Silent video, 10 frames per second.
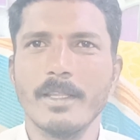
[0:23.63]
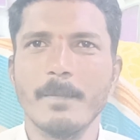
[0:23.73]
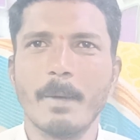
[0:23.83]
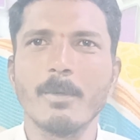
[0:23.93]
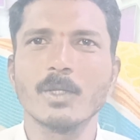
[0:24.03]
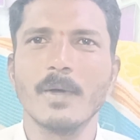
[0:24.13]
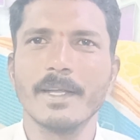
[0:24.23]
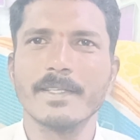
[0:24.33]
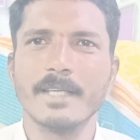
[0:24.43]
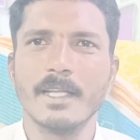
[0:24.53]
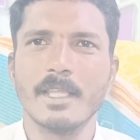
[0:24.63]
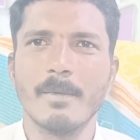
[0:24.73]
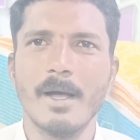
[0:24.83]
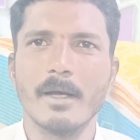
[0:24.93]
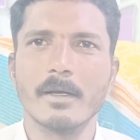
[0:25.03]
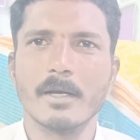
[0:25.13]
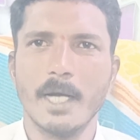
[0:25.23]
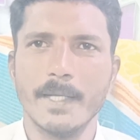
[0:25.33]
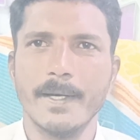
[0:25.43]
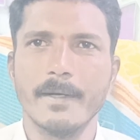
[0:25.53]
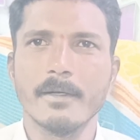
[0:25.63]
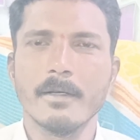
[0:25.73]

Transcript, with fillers: ఇది ప్రభుత్వానికి సాధ్యమా కాదా